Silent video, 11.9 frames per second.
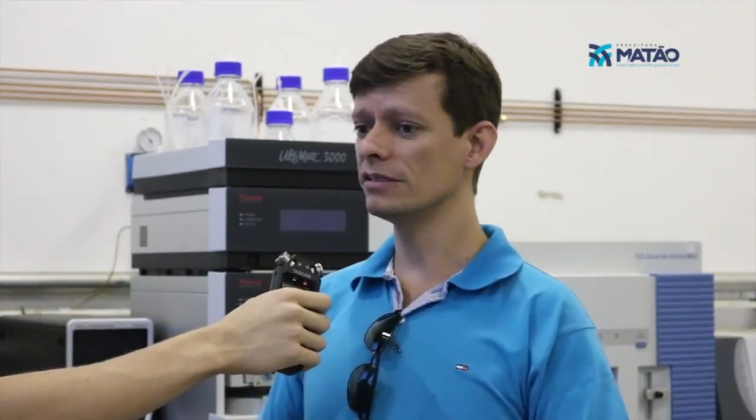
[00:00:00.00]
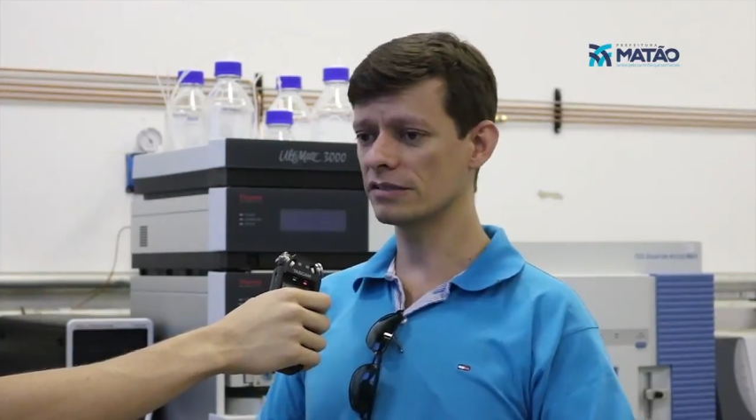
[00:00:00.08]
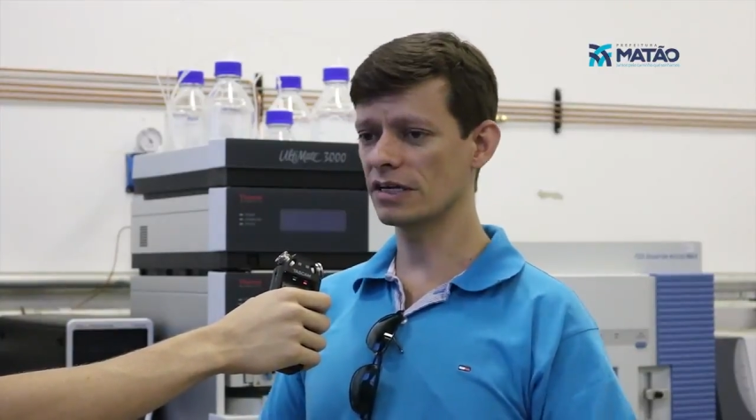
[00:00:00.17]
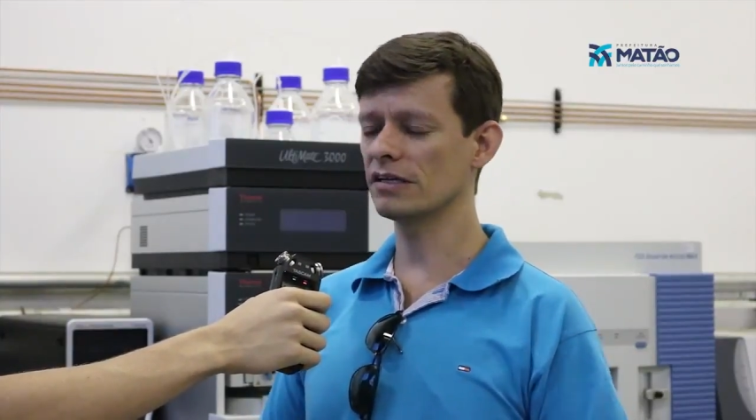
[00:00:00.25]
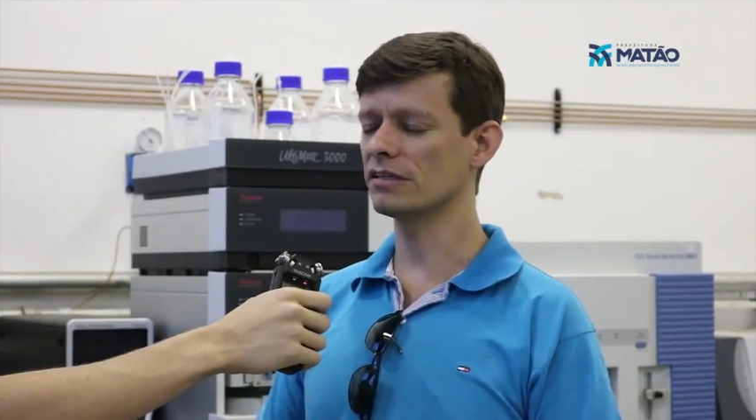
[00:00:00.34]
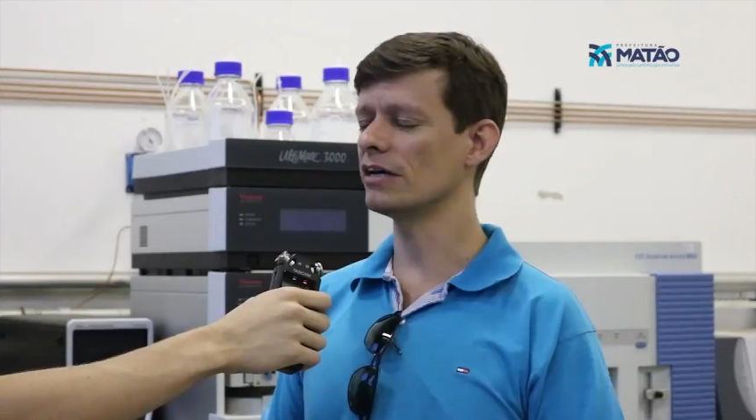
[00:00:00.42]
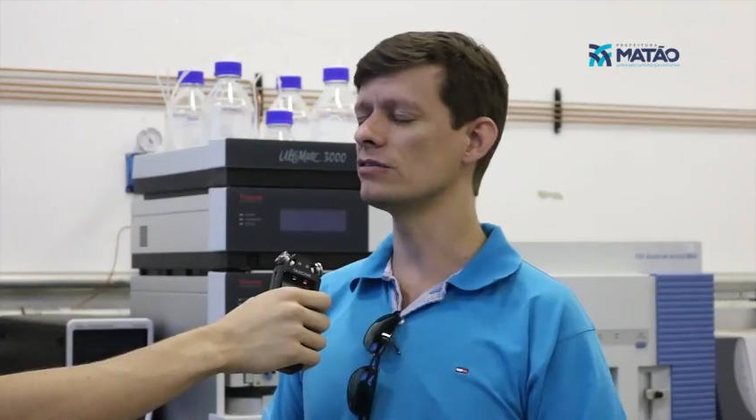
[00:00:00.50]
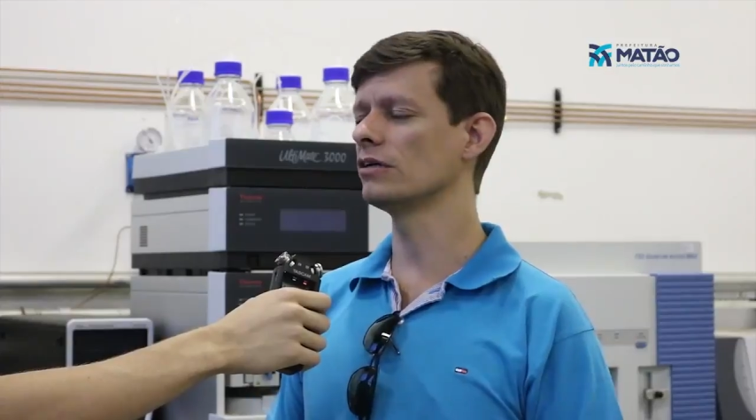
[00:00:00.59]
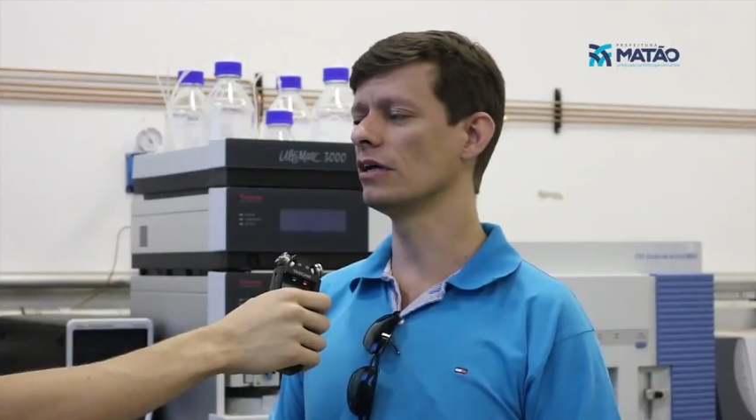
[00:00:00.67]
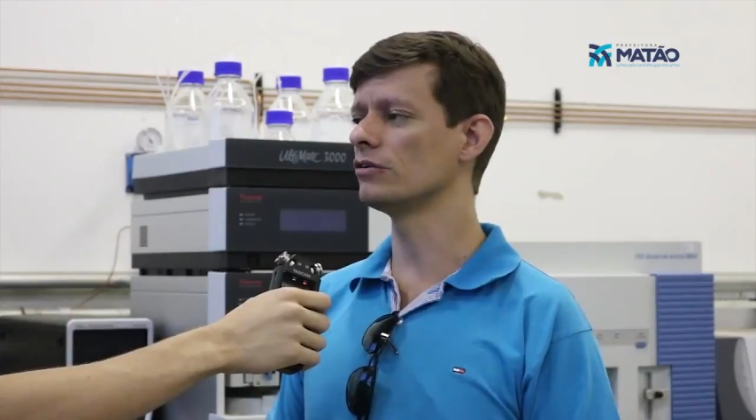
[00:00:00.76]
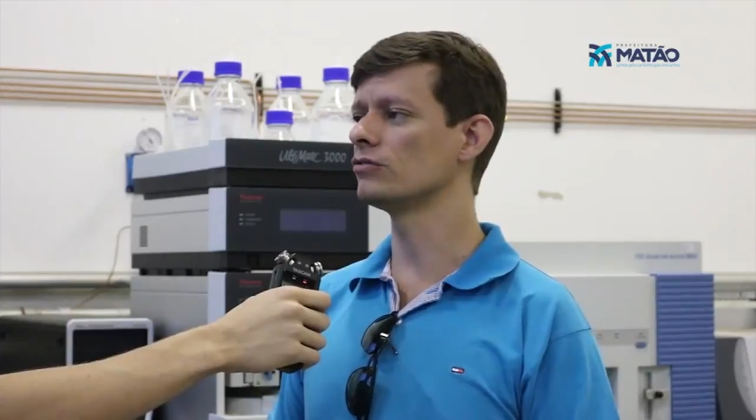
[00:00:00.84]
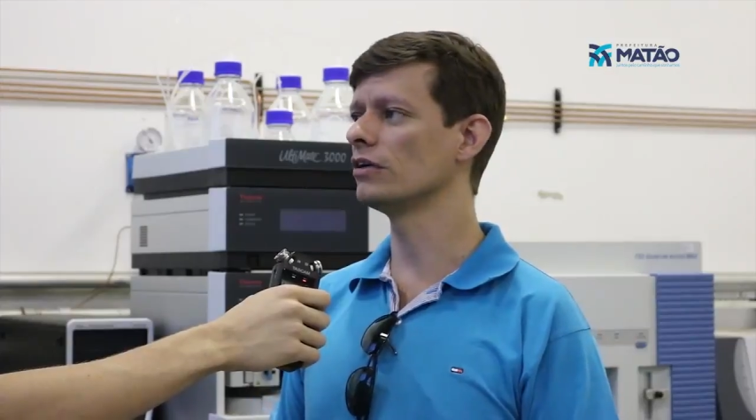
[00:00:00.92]
estreitar esse
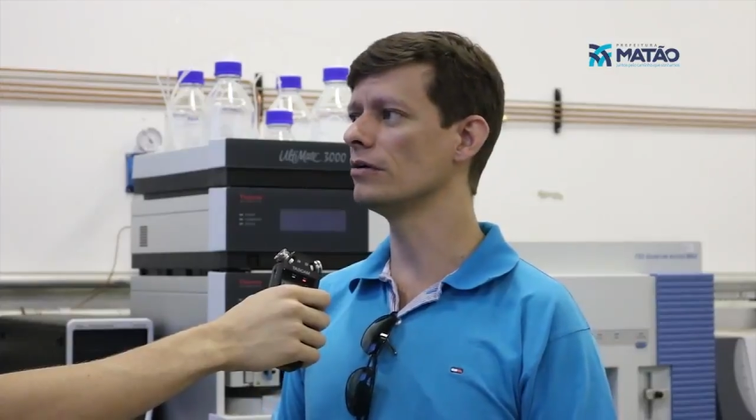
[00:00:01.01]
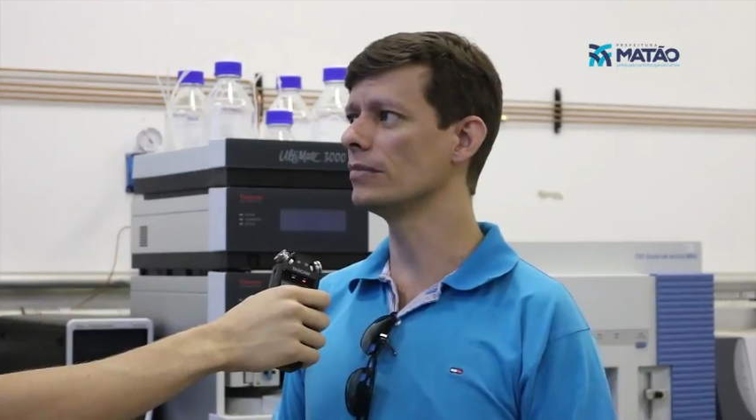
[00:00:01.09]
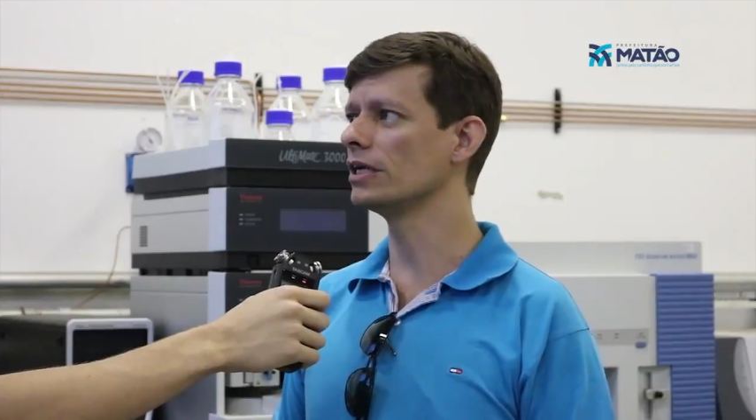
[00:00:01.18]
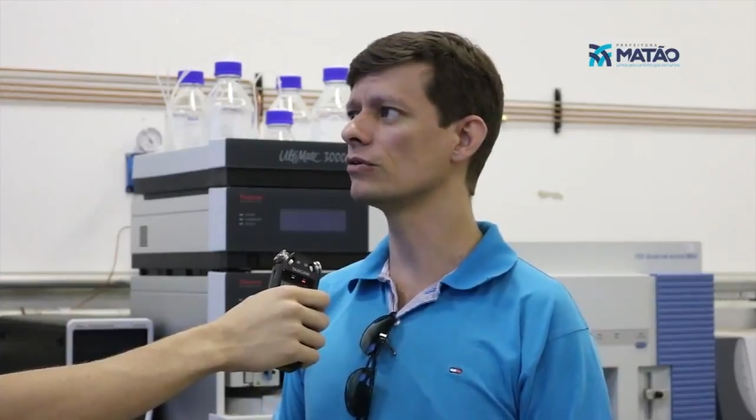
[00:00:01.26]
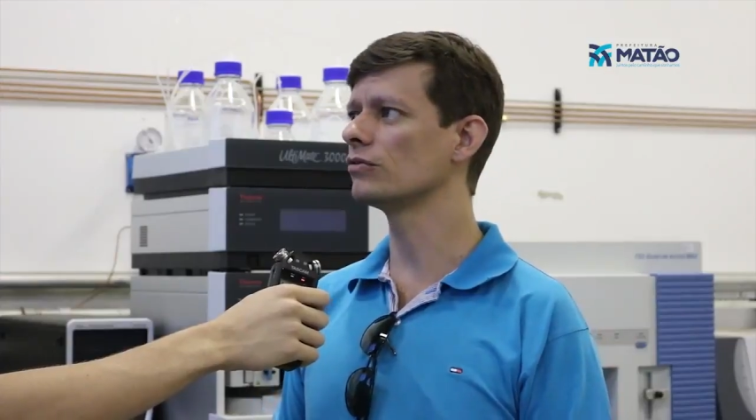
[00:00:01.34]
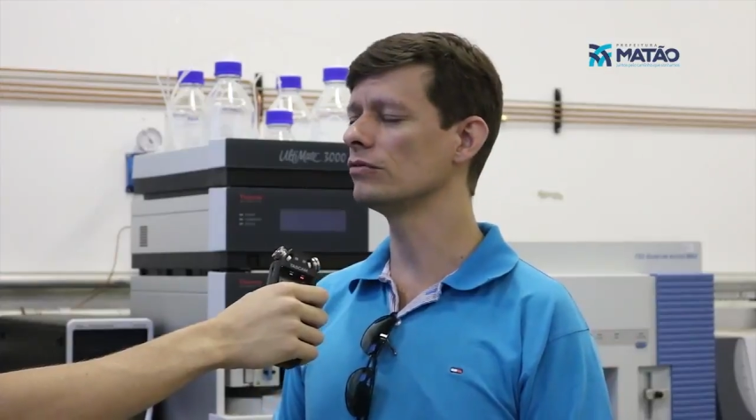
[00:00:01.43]
relacionamento